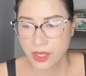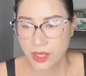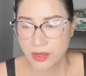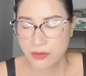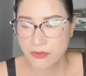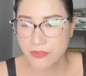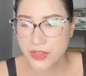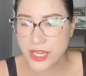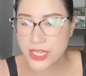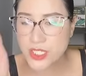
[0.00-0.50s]

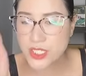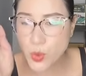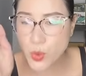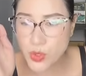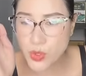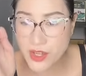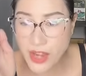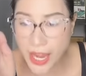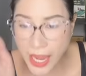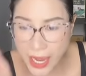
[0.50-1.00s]
Ví dụ
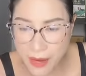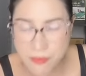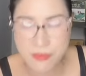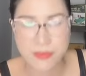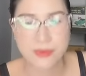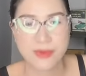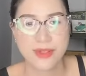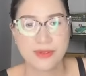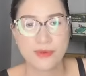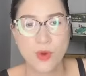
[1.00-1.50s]
như em,
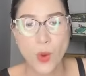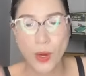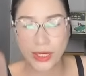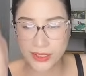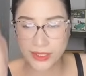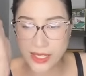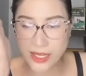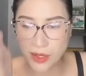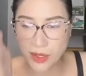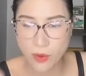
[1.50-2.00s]
hoạch
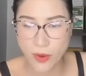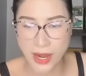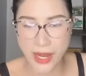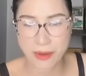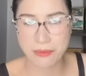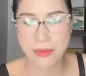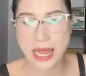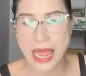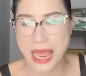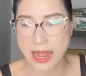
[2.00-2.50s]
định của
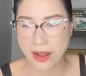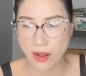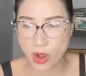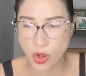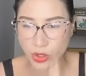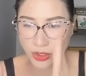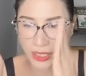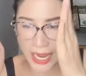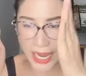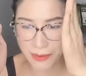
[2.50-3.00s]
em là
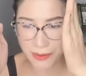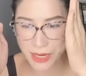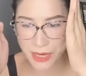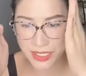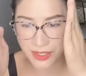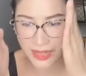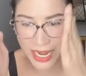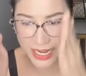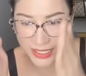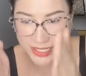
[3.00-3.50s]
con em bây
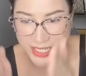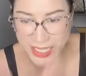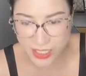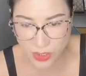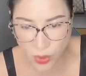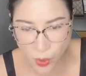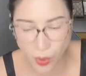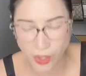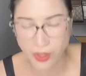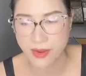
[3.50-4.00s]
giờ đang 9
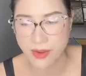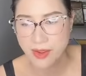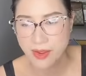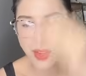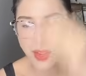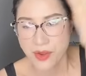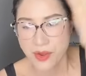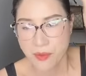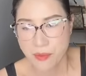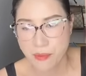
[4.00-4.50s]
tuổi.
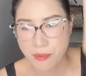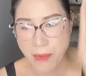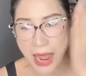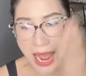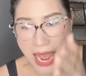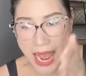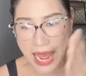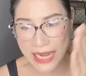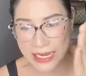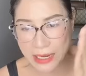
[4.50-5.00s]

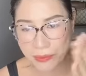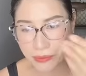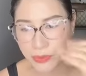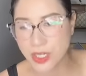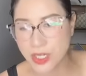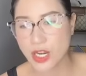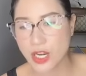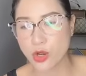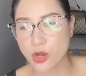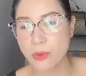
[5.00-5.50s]
3 năm
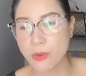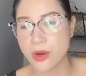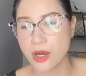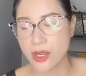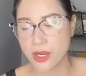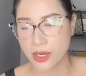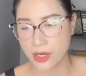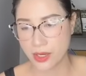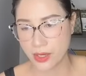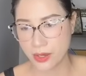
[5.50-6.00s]
nữa đó là
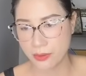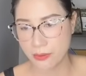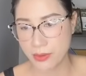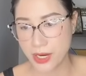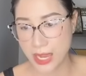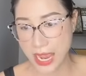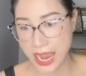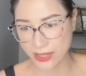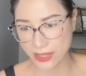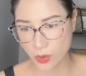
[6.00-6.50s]
10
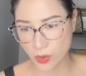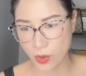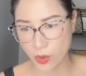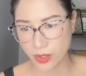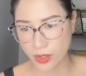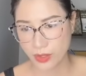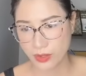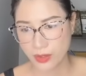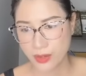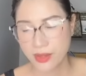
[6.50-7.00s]
12 tuổi.
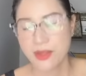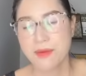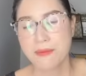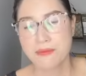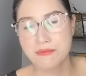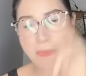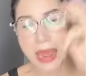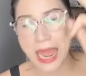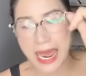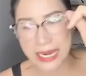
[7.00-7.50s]

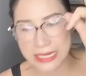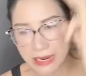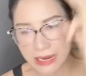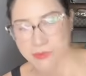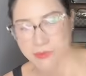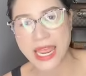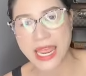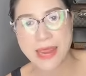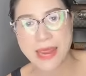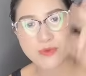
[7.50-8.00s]
3 năm,
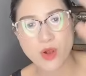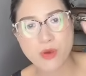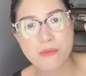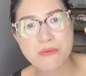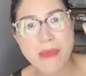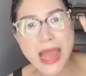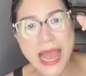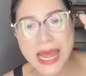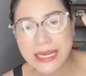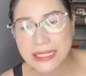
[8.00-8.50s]
em có
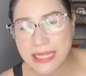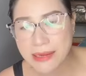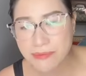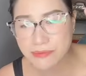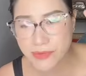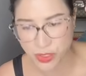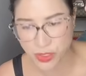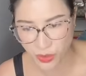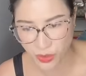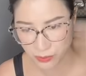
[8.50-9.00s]
3 năm
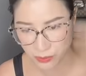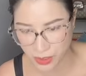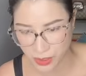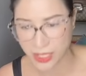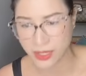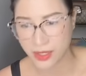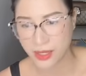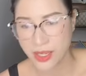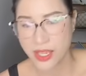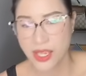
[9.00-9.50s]
để chuẩn bị
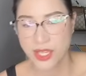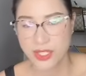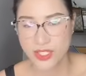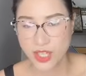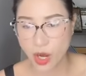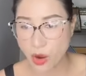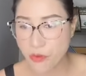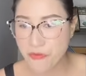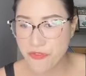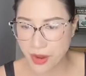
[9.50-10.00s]

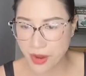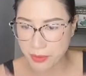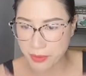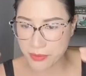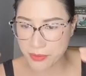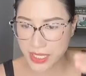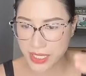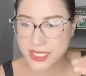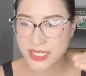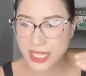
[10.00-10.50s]
cho việc
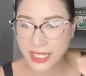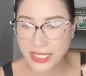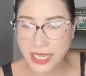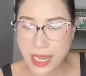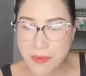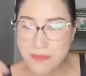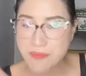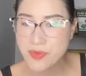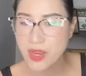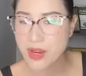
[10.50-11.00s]
mình set
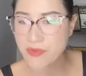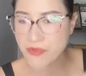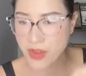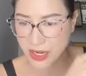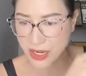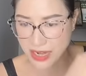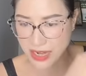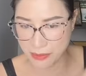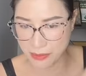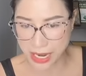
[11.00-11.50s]
up những việc
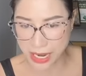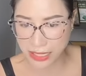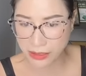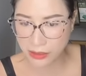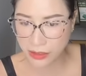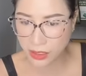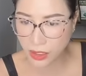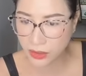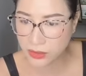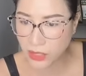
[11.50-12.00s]
làm ăn
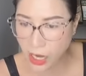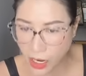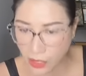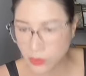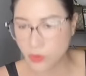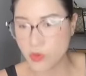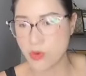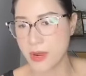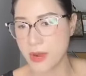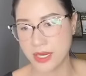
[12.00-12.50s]
lớn hơn
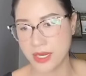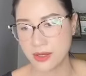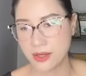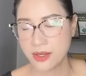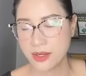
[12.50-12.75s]
của mình.